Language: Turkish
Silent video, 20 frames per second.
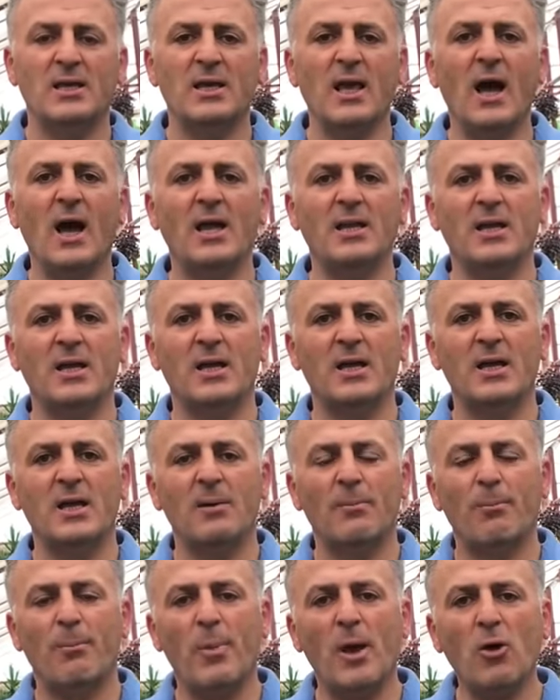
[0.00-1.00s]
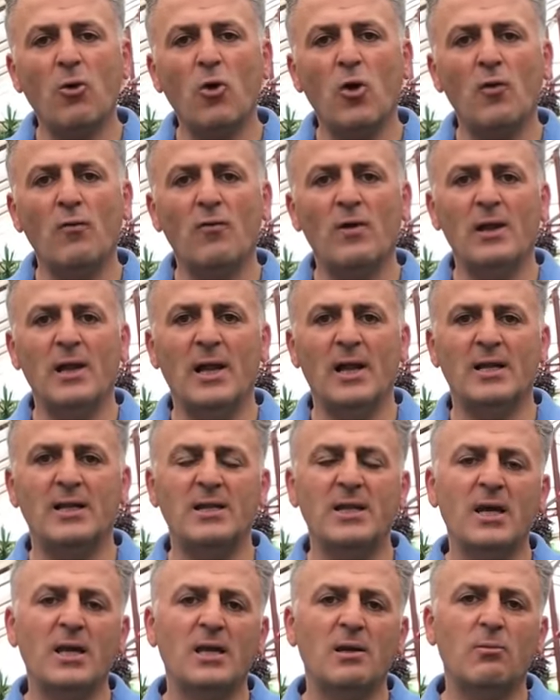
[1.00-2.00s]
Yani begonviller
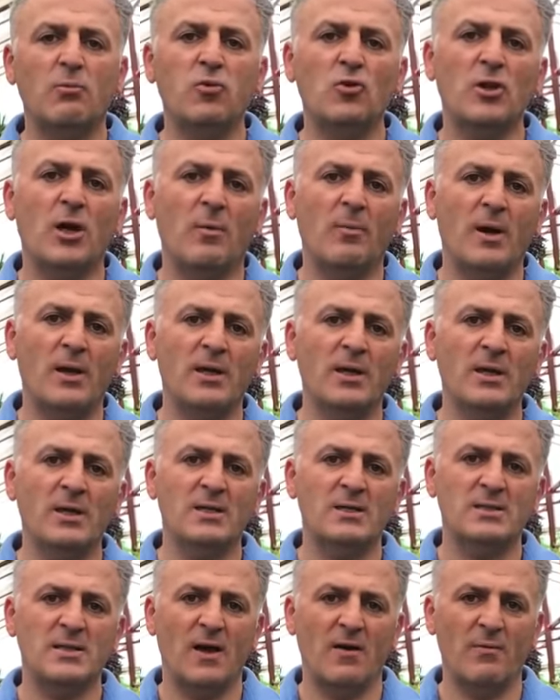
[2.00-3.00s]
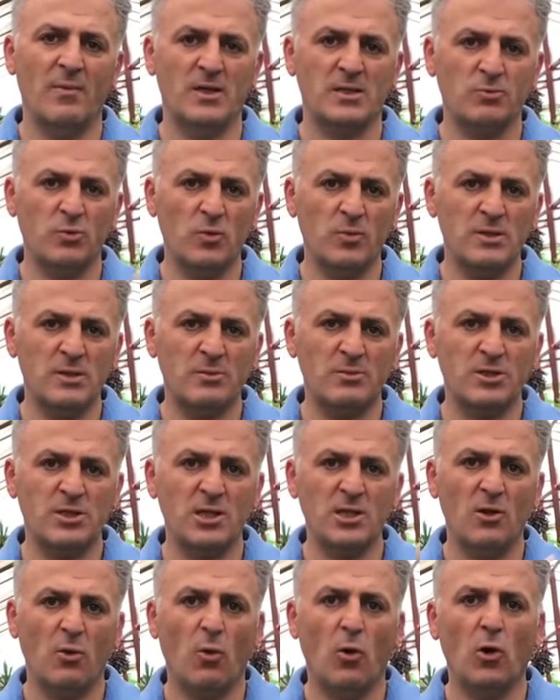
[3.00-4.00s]
derin budamayı sevmez. Bu bizim
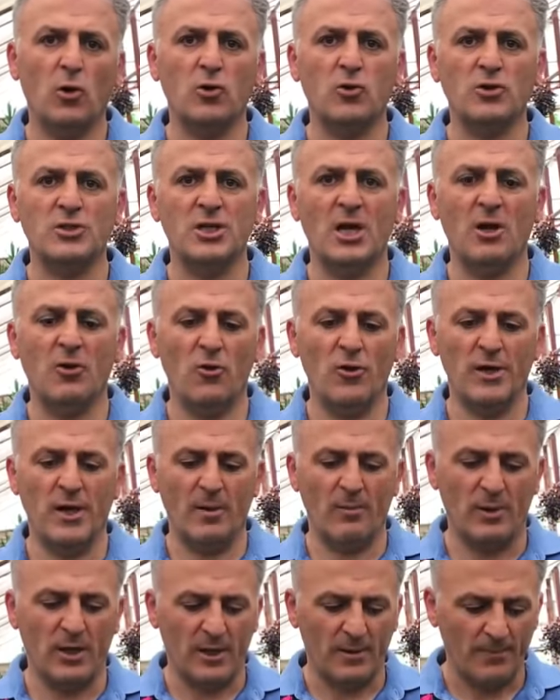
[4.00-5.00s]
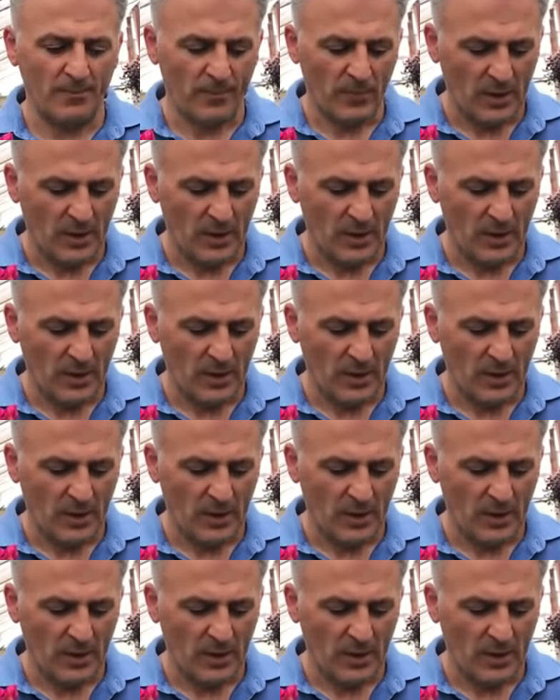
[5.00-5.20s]
için oldukça önemli.